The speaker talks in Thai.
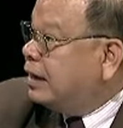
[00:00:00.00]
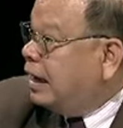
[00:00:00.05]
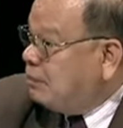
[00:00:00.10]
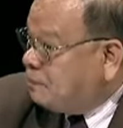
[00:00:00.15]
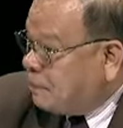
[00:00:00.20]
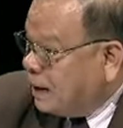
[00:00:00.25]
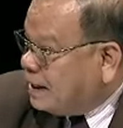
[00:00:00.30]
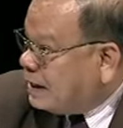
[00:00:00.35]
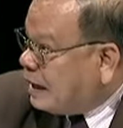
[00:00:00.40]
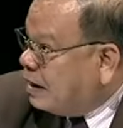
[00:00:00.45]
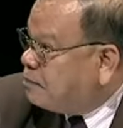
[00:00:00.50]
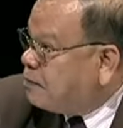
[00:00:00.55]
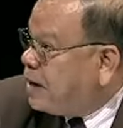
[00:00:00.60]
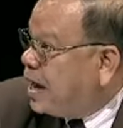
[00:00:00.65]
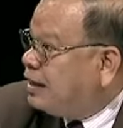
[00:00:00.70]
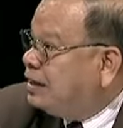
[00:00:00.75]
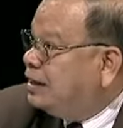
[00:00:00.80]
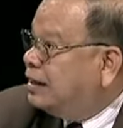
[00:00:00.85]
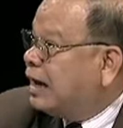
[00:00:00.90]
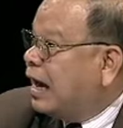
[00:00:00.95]
ได้เป็นกรรม
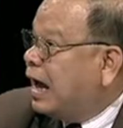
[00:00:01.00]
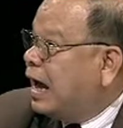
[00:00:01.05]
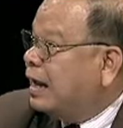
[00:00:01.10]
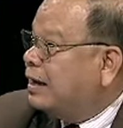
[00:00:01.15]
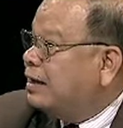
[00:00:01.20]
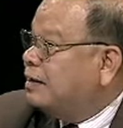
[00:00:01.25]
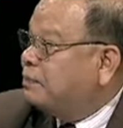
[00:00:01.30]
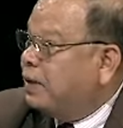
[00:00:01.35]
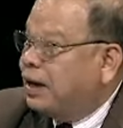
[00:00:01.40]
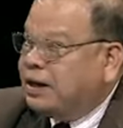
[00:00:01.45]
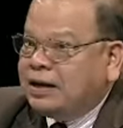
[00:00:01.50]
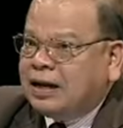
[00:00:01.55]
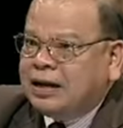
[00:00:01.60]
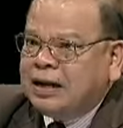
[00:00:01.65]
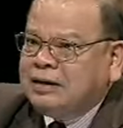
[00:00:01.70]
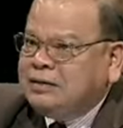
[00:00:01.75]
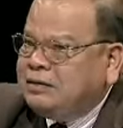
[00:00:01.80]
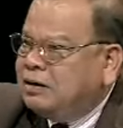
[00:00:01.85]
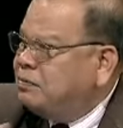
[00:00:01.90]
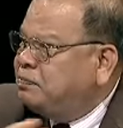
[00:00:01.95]
ธิการเป็นอะไร
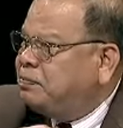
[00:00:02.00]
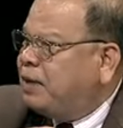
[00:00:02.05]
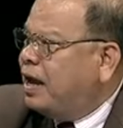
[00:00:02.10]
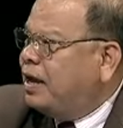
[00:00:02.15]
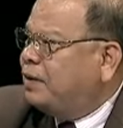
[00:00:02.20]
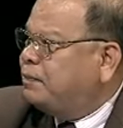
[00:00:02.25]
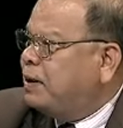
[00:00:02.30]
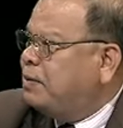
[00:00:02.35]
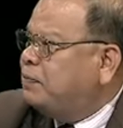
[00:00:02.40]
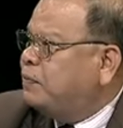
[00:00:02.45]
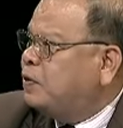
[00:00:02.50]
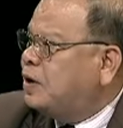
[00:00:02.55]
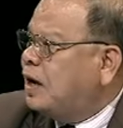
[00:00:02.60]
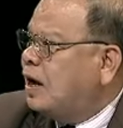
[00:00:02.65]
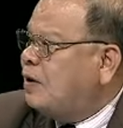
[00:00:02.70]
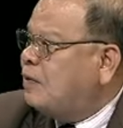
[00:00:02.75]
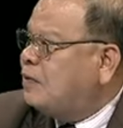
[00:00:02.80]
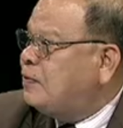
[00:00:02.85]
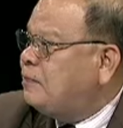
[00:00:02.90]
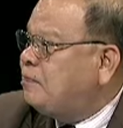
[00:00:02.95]
เยอะไปไปหมด
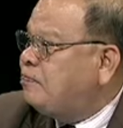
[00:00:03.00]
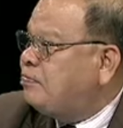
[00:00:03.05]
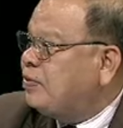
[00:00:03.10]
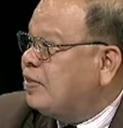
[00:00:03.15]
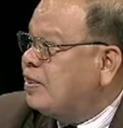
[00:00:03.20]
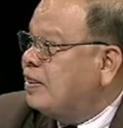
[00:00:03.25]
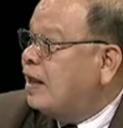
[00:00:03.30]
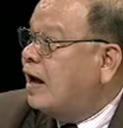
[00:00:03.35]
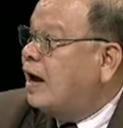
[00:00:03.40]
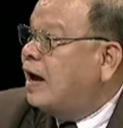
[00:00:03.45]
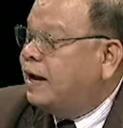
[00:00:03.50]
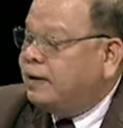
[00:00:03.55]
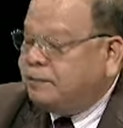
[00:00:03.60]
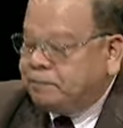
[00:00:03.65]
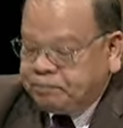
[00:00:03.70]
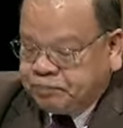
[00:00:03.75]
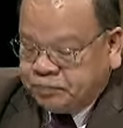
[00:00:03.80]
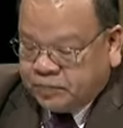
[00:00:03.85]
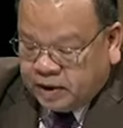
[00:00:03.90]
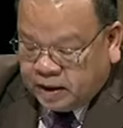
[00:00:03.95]
แล้วนะฮะ
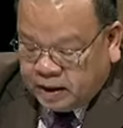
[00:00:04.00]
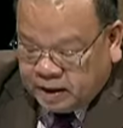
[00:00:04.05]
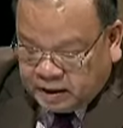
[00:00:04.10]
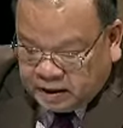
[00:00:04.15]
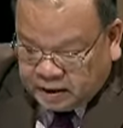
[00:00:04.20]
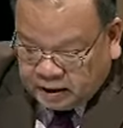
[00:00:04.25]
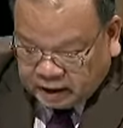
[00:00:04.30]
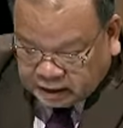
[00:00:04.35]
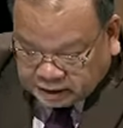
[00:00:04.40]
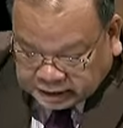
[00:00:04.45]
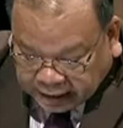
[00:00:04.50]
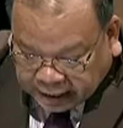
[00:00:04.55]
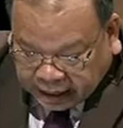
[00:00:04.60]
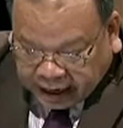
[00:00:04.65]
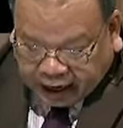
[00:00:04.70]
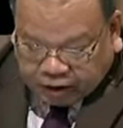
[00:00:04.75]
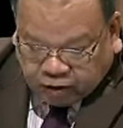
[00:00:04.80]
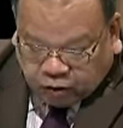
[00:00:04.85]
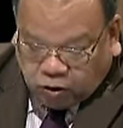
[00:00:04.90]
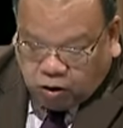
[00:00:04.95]
แต่
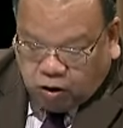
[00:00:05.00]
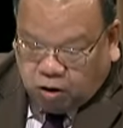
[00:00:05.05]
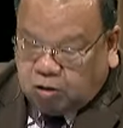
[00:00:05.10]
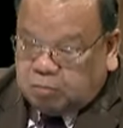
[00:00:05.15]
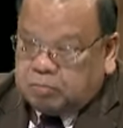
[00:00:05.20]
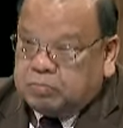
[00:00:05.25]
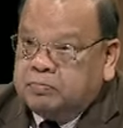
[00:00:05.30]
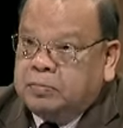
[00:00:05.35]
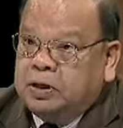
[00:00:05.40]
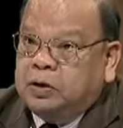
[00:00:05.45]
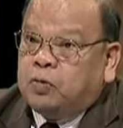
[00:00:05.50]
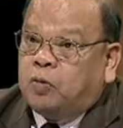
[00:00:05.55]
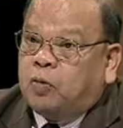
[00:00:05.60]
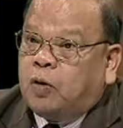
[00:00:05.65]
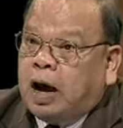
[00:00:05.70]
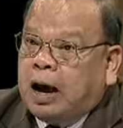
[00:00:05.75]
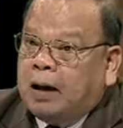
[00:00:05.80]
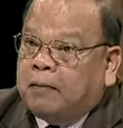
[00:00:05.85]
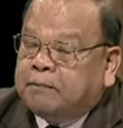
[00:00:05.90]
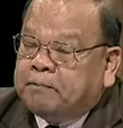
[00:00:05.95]
ก็มีค
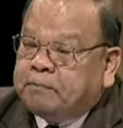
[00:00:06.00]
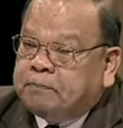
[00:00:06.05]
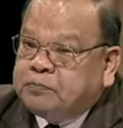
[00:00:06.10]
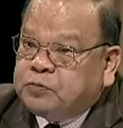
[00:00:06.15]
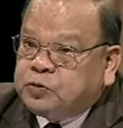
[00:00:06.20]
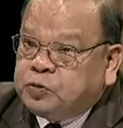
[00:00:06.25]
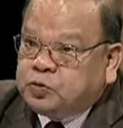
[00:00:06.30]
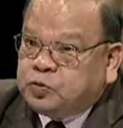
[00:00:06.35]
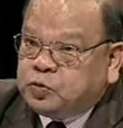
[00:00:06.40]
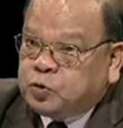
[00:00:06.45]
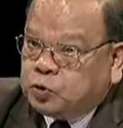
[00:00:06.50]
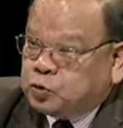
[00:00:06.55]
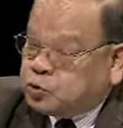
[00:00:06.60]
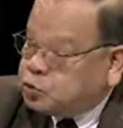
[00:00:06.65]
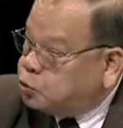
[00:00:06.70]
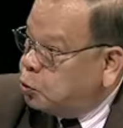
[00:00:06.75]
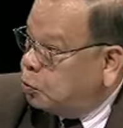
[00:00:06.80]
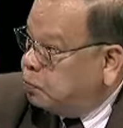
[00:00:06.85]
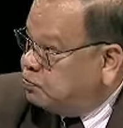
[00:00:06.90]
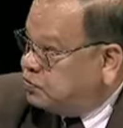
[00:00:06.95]
วามจุด
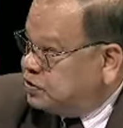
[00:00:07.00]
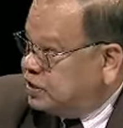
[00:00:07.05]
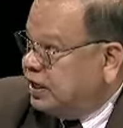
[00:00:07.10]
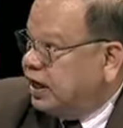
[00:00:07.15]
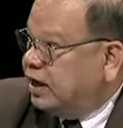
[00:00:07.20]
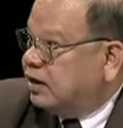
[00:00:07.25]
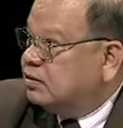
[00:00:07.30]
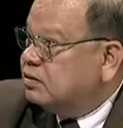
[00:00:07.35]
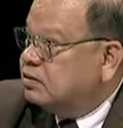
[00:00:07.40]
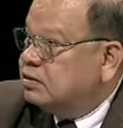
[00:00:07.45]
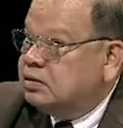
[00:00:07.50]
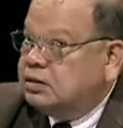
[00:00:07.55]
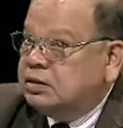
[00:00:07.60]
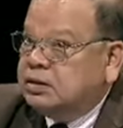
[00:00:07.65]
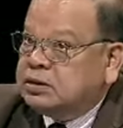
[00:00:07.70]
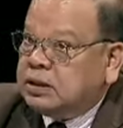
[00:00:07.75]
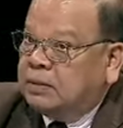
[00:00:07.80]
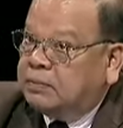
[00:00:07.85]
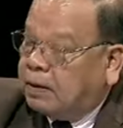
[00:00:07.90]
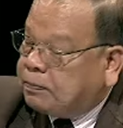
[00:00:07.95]
สุ่มเสี่ยง
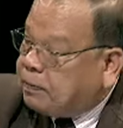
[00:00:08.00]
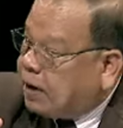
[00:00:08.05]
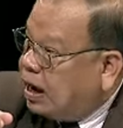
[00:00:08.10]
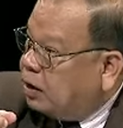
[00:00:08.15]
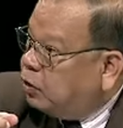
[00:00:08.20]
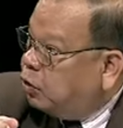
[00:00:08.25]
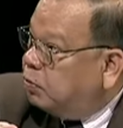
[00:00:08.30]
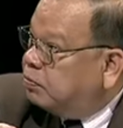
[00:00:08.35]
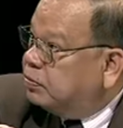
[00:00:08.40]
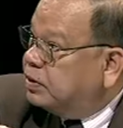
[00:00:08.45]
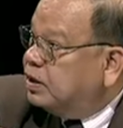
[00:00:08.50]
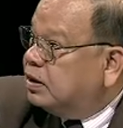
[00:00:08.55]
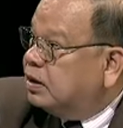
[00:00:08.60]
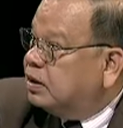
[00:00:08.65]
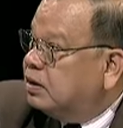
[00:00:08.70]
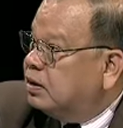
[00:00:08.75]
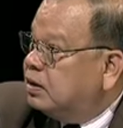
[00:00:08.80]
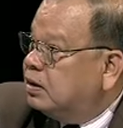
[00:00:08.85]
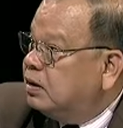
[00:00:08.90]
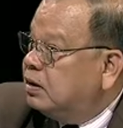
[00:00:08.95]
สำสำหรับคารมนี่ค
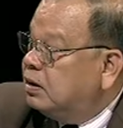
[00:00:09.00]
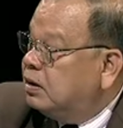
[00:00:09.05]
รับ